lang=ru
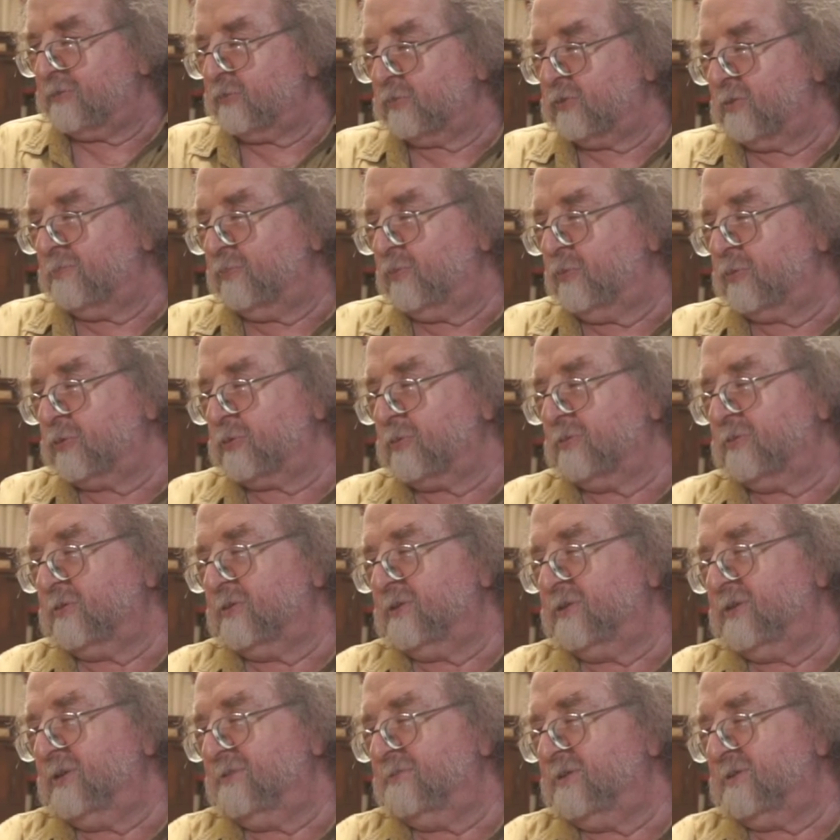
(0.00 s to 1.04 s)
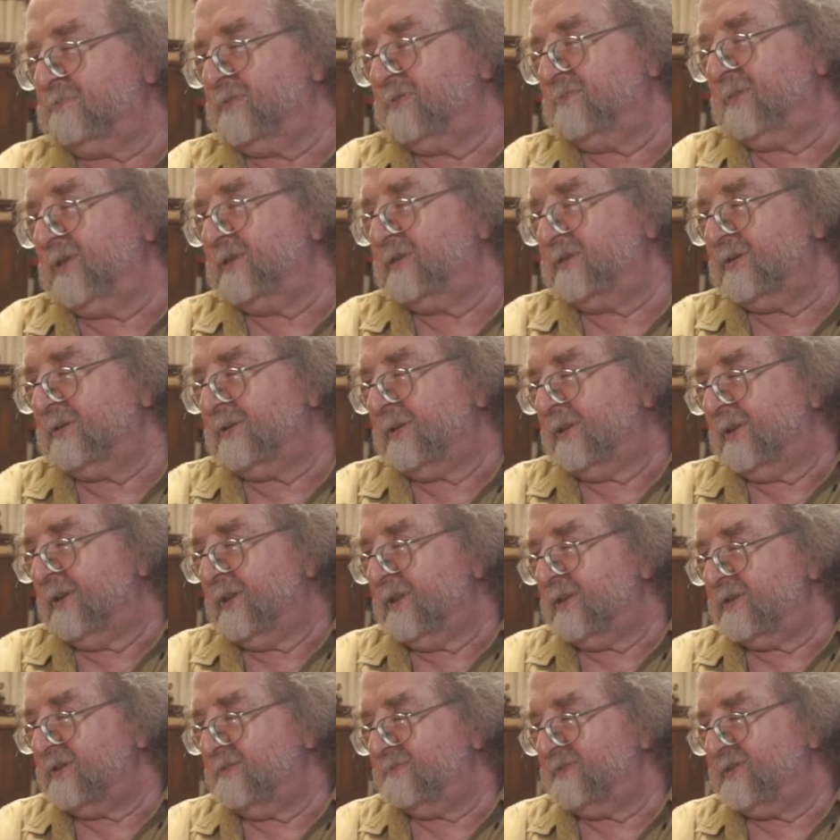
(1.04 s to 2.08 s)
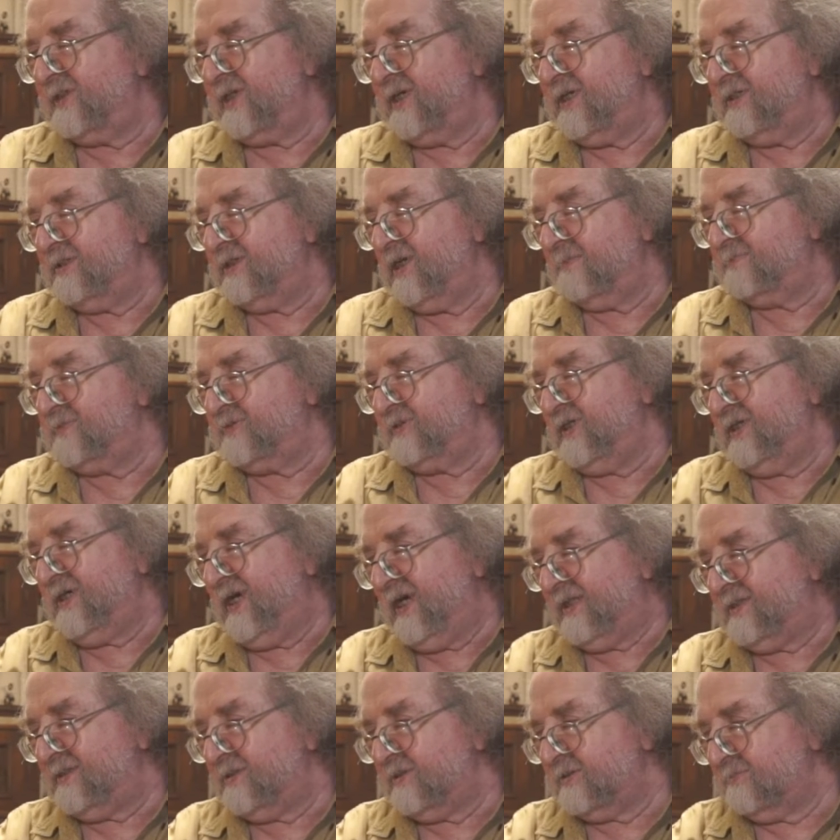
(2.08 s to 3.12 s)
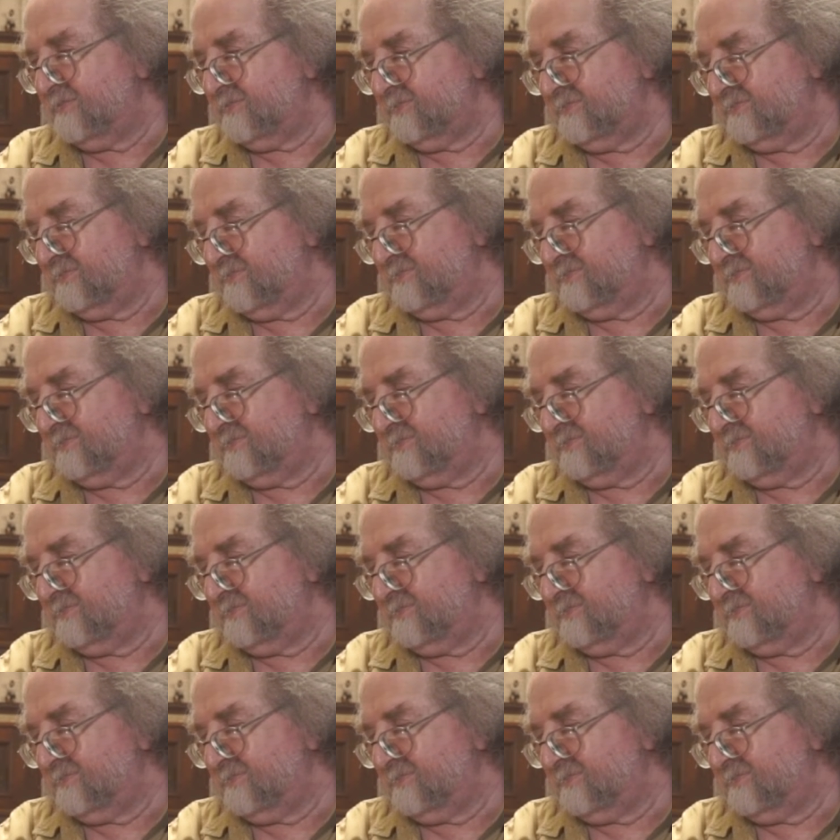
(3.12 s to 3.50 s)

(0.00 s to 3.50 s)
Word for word: кто-то будет что-то делать, понимаете, невзирая на обстоятельства